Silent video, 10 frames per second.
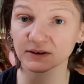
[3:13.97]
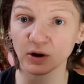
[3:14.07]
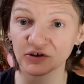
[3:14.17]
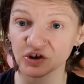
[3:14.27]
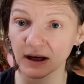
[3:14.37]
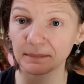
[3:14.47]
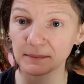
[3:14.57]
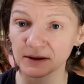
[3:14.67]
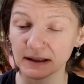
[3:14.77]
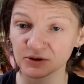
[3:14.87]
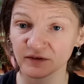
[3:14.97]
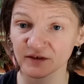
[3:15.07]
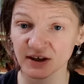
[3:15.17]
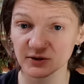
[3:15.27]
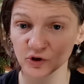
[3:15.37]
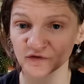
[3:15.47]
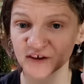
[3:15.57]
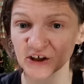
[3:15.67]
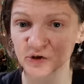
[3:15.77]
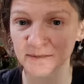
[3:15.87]
Słuchajcie, ja pamiętam, że w, zesz w
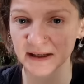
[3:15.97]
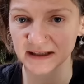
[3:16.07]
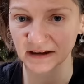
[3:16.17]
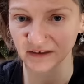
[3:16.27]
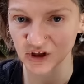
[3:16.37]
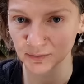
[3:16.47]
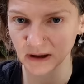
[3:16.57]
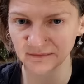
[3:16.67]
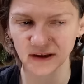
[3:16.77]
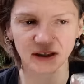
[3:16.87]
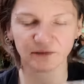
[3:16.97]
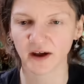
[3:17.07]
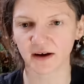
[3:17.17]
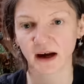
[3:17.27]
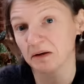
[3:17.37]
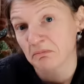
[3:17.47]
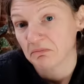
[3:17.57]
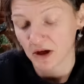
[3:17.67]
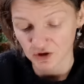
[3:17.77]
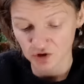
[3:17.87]
zeszłym zestawie też była wetyweria.
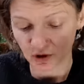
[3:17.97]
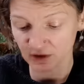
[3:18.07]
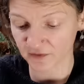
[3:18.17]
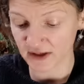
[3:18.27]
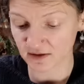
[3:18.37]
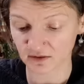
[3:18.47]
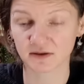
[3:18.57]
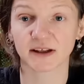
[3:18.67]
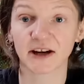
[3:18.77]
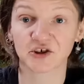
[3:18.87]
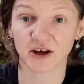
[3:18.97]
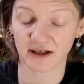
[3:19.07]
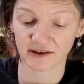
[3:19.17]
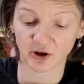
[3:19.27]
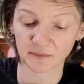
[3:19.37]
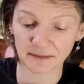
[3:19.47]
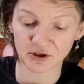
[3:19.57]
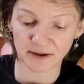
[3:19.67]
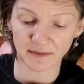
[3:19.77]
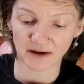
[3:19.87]
Ciord wie, co to znaczy, ale do mnie
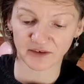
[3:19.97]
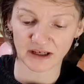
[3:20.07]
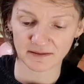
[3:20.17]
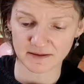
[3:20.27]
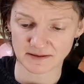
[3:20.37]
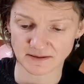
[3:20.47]
przemawia.